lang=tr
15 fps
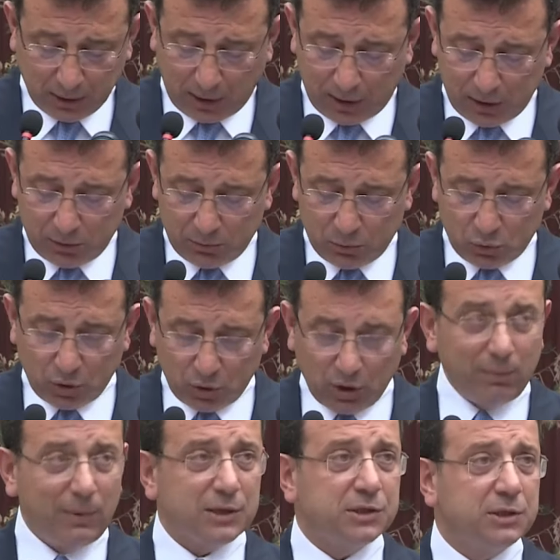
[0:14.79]
Kayyum
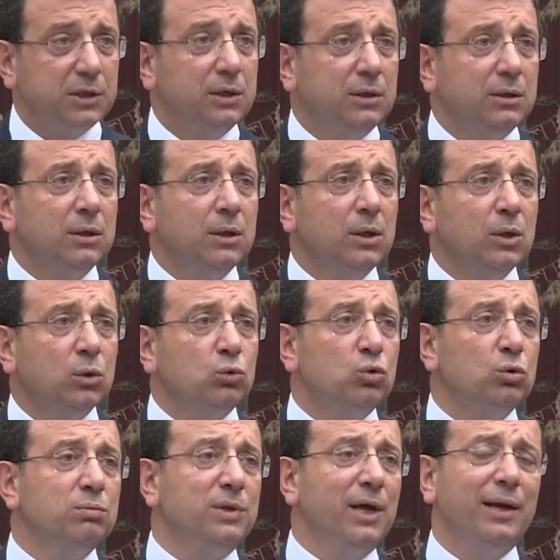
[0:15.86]
uygulamasının
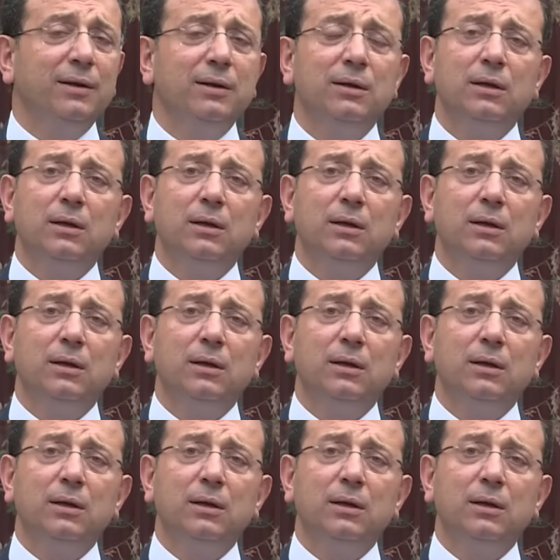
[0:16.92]
tümden